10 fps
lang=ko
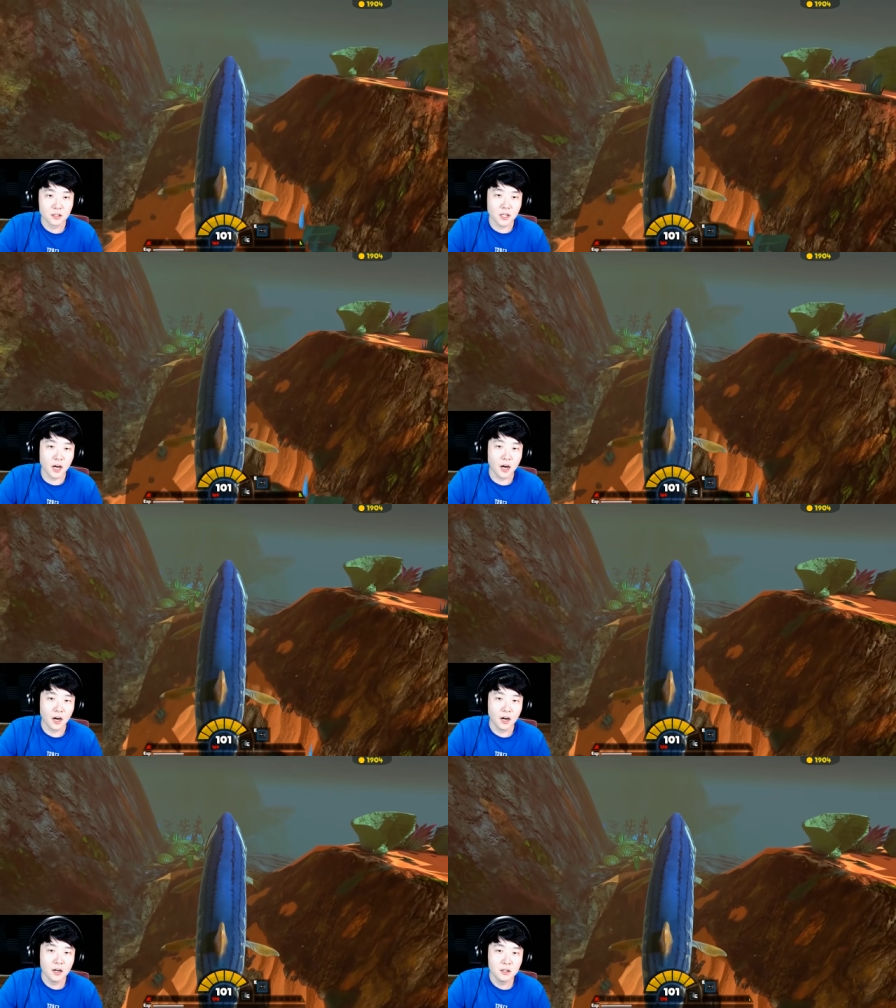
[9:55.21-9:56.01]
야,
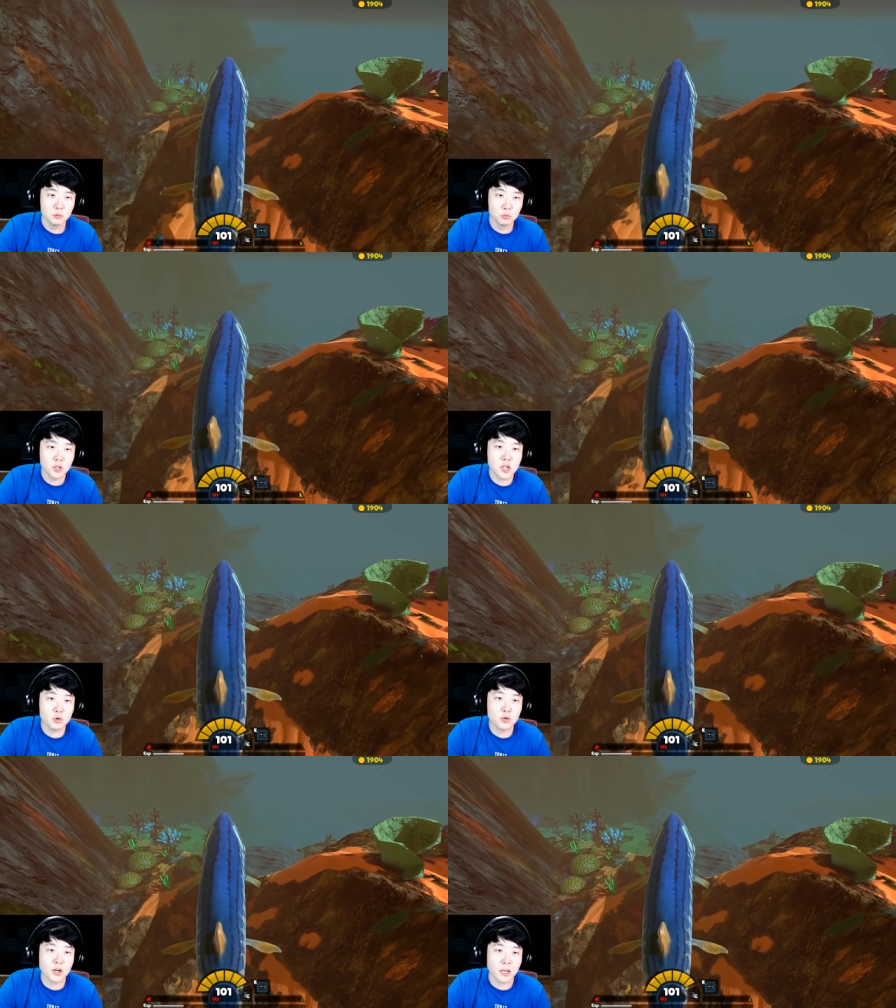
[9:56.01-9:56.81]
우리
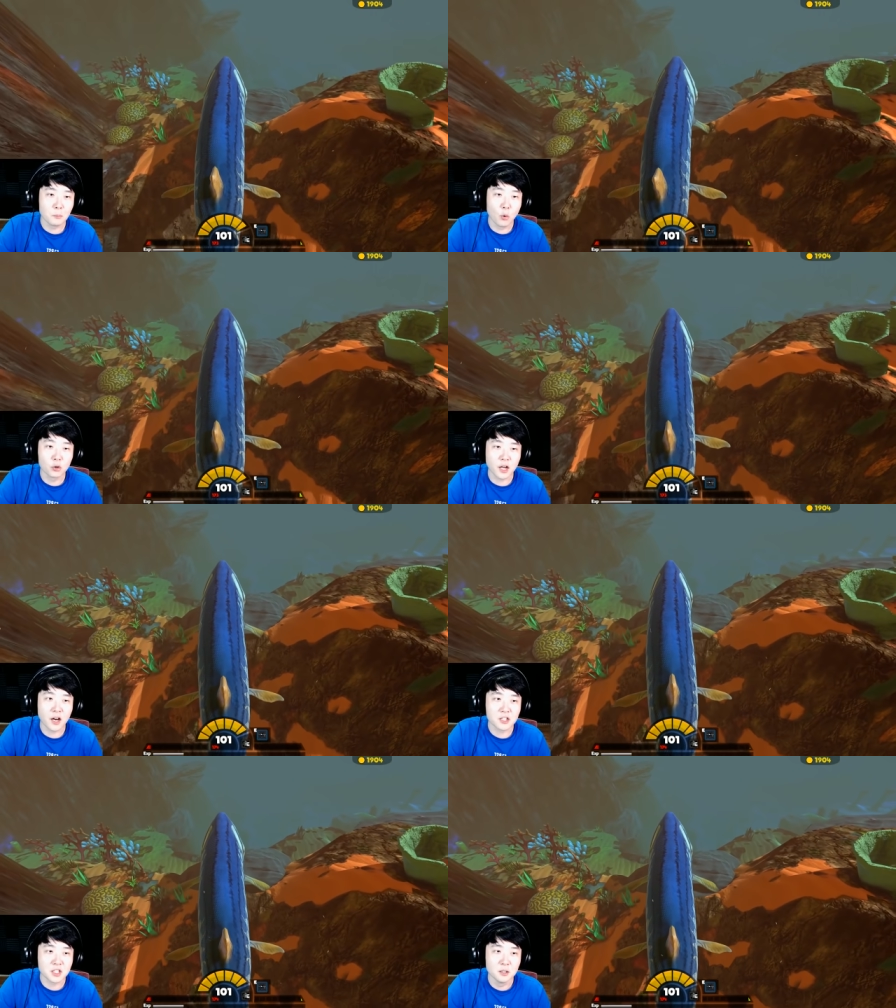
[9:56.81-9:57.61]
구역의
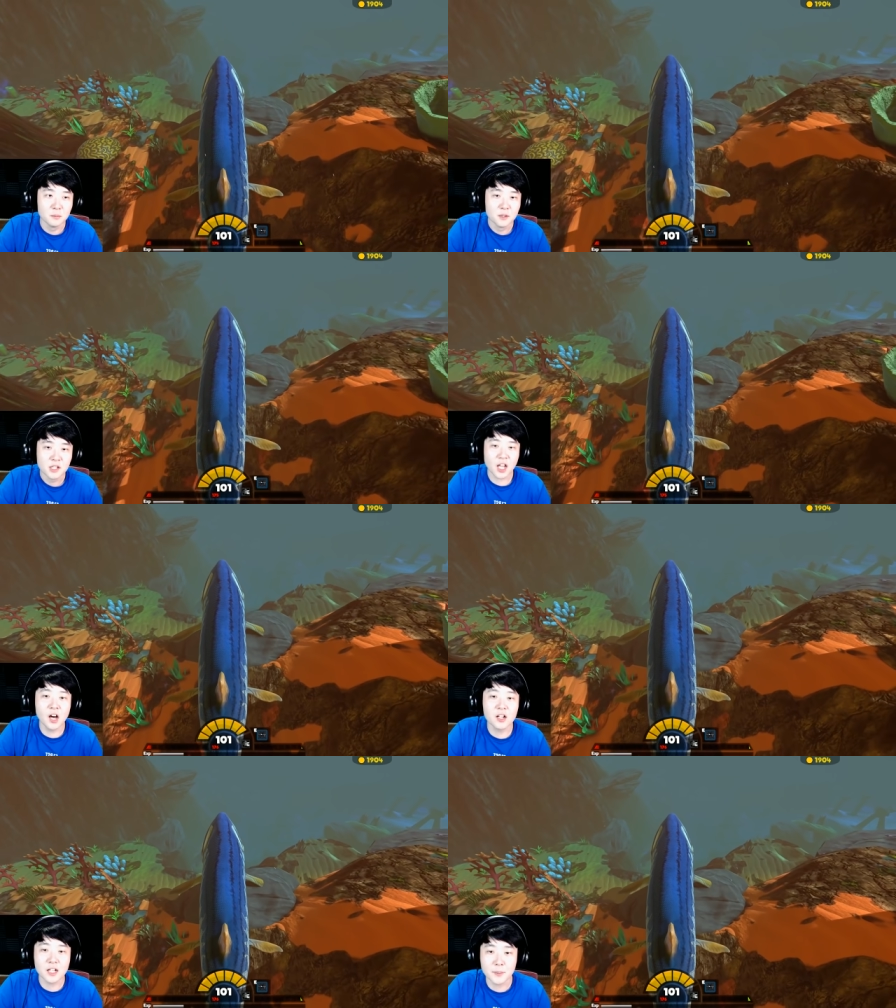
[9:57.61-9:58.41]
모사가 지금
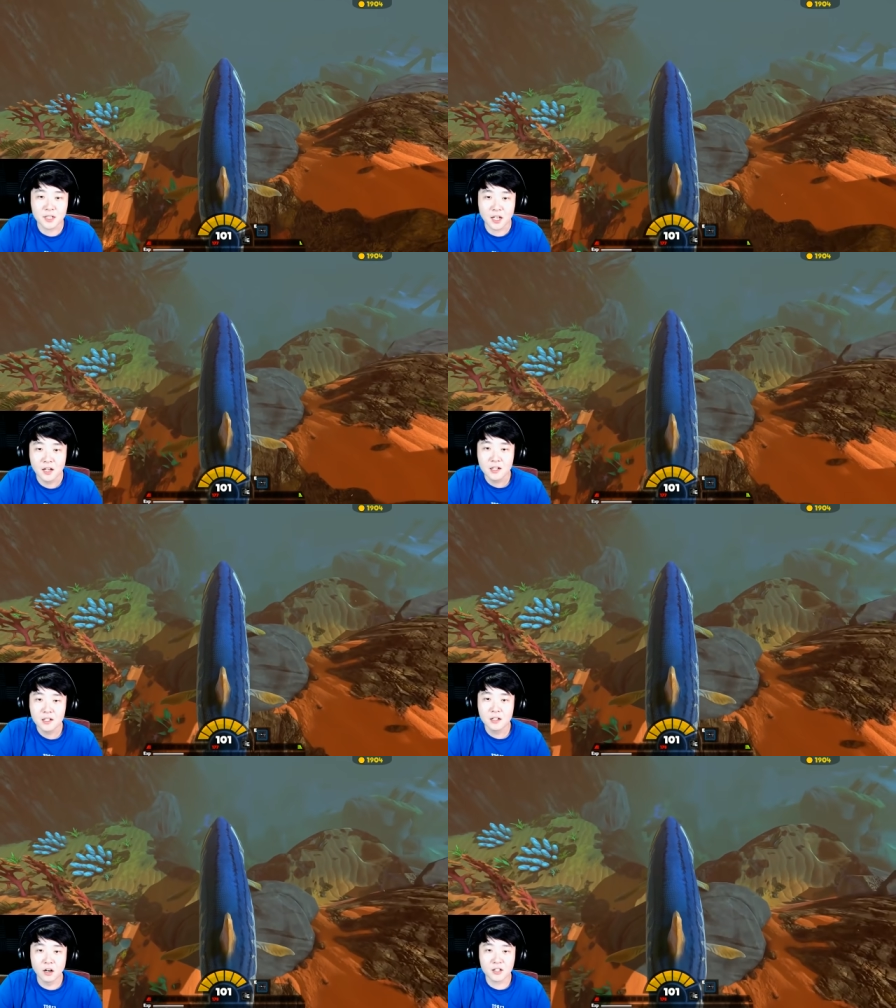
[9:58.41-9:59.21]
태어나자마자
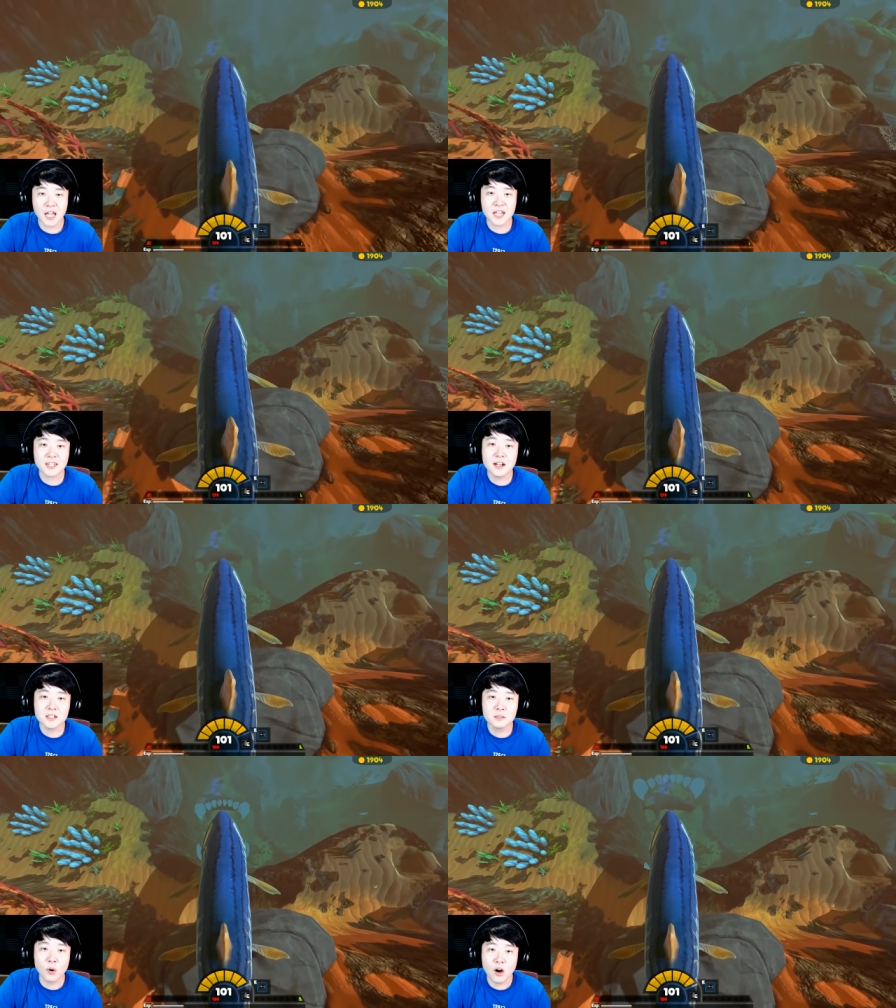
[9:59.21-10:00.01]

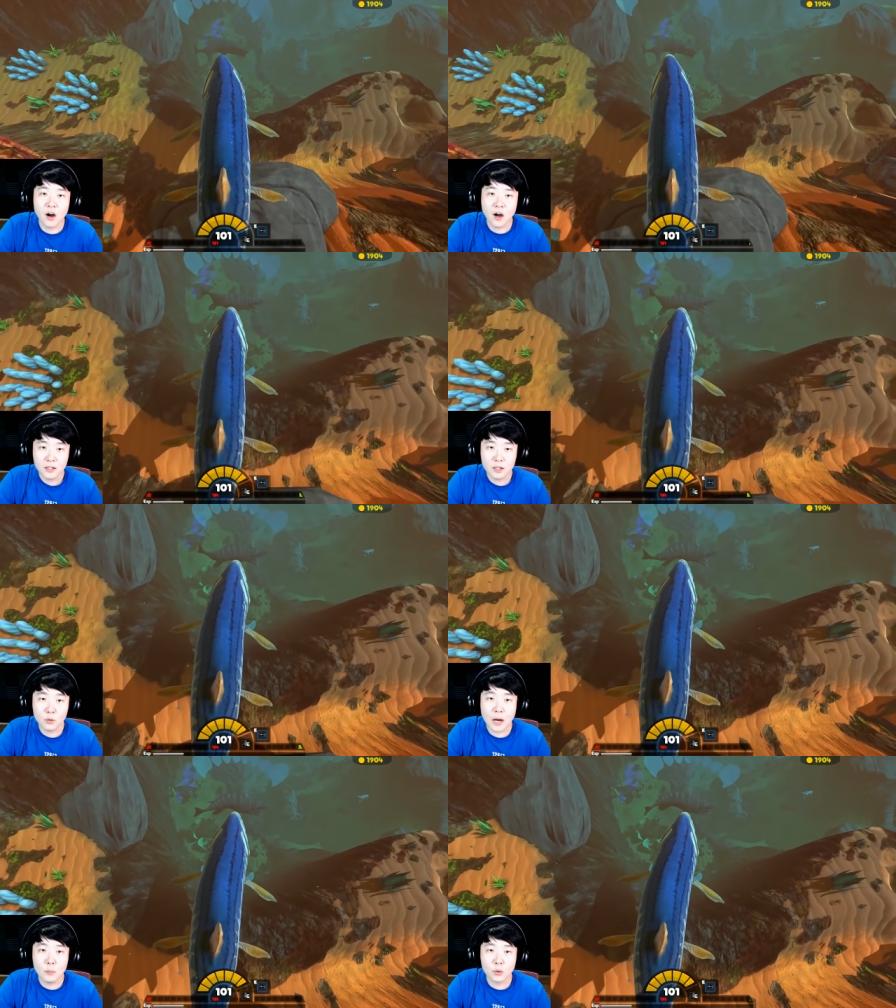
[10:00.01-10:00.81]
새싹을 먹어?
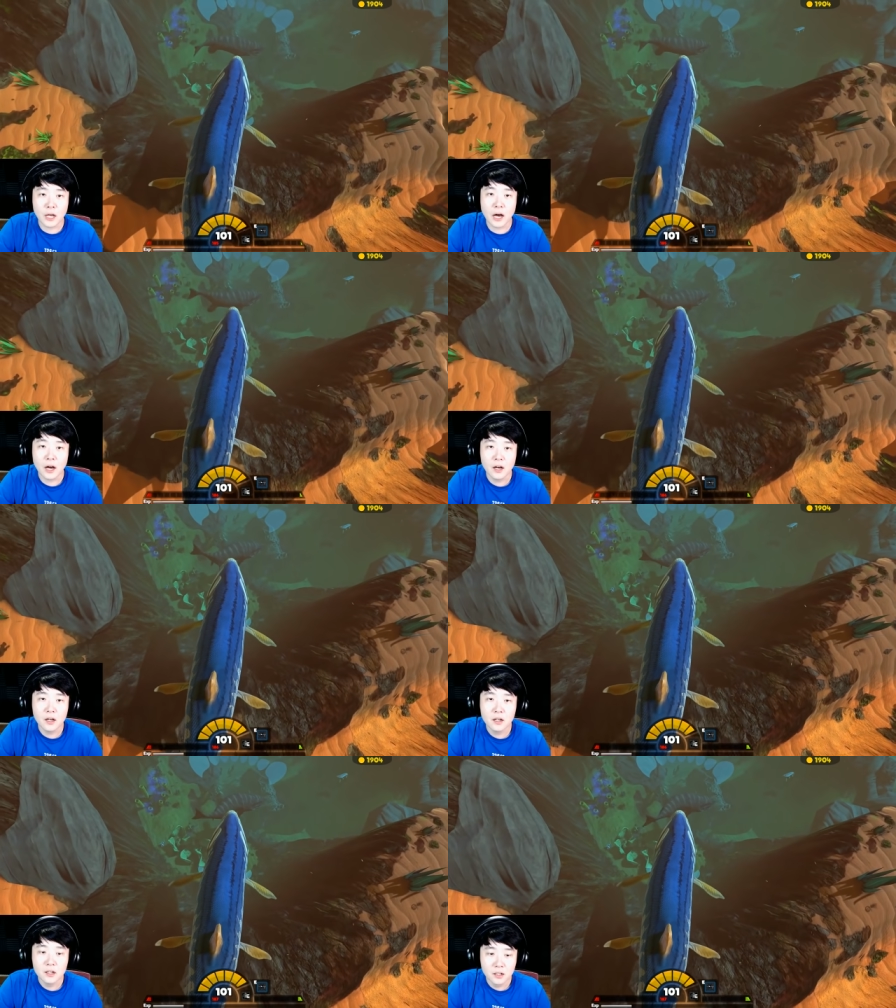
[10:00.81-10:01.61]
일로와 모사.
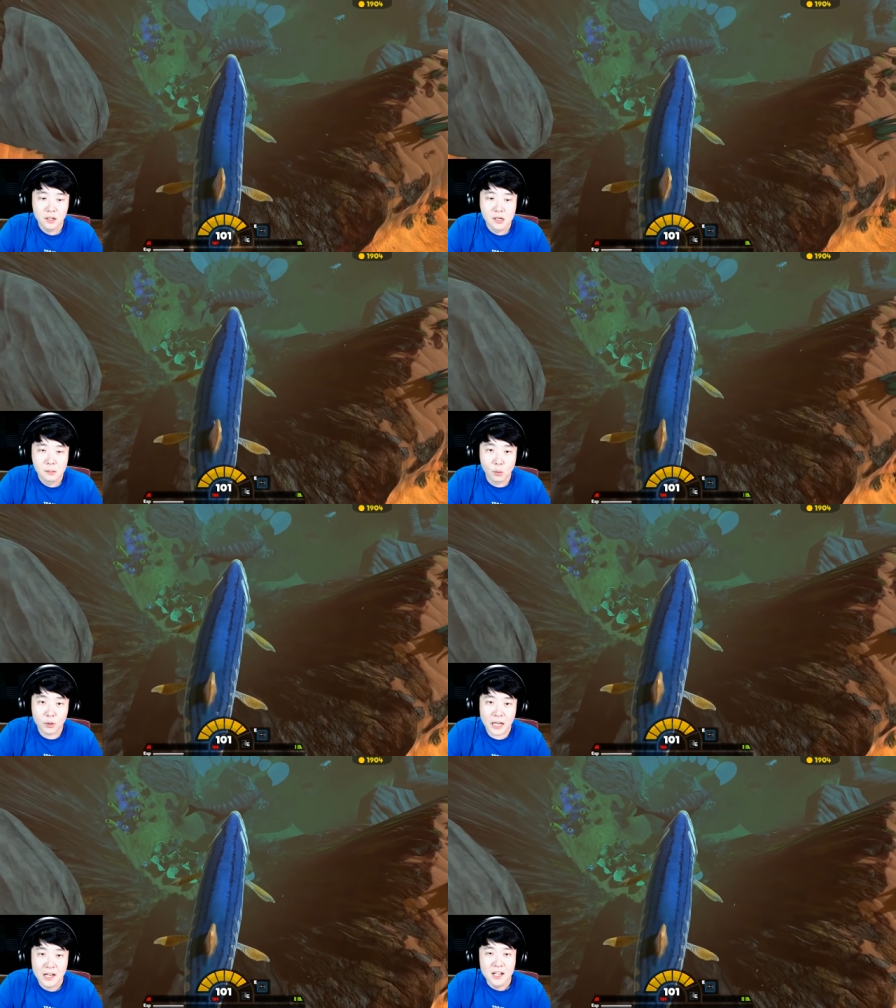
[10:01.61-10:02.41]

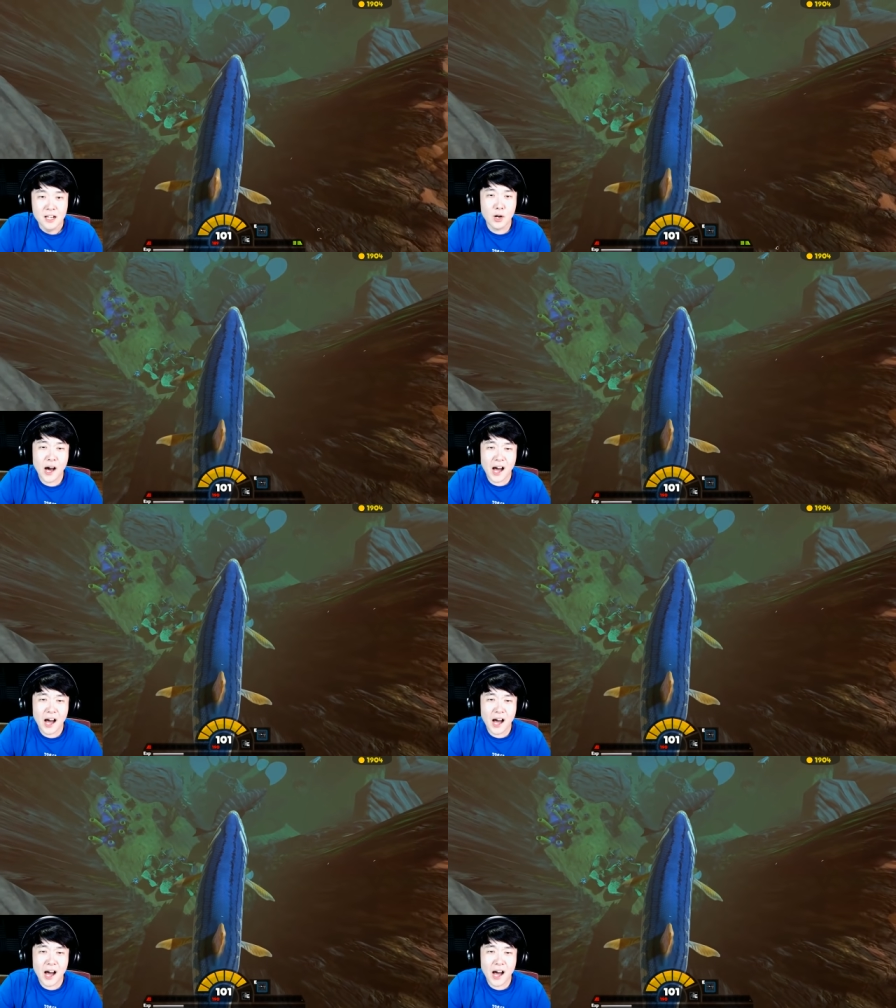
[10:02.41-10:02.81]
모사 일로와